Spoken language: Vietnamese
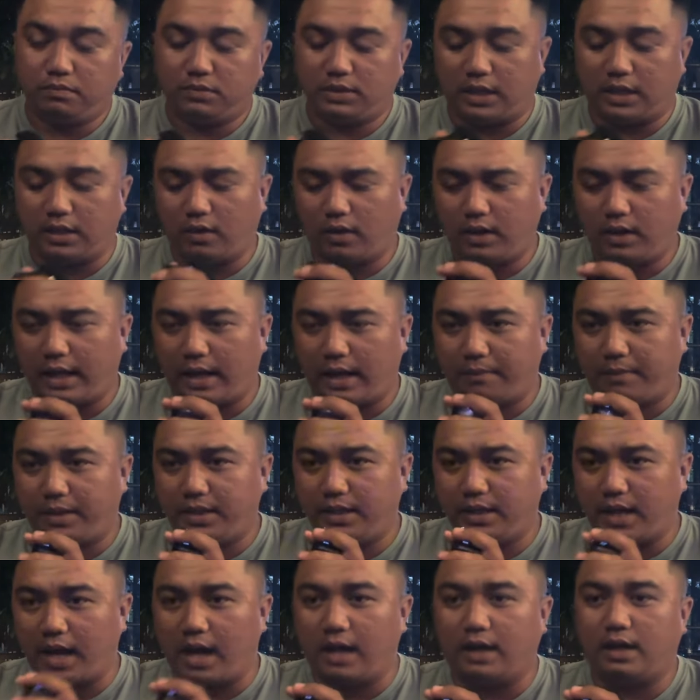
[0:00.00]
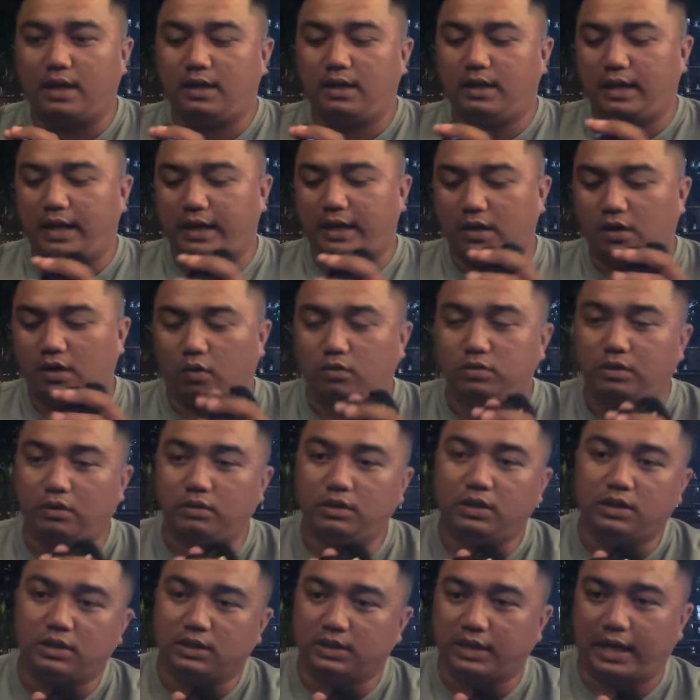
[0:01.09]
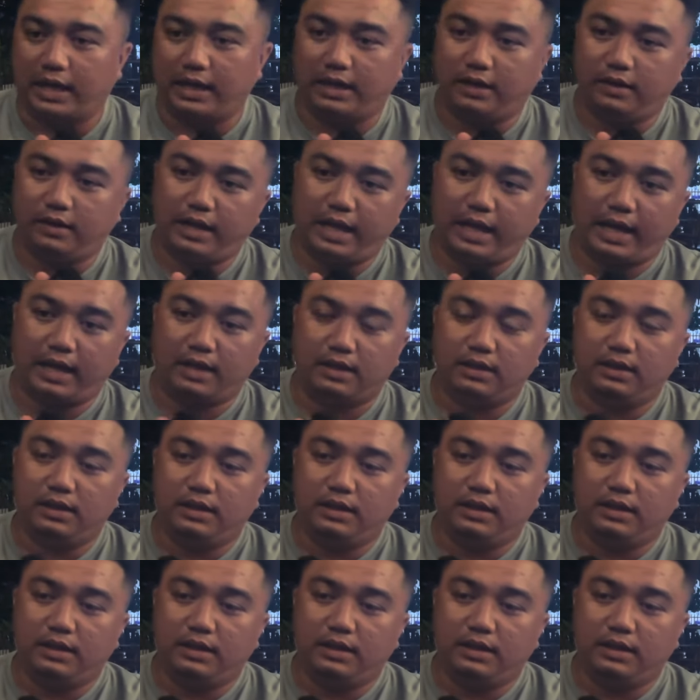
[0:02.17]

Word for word: chị nói là bây giờ á, là cái hũ tiểu đường này đó là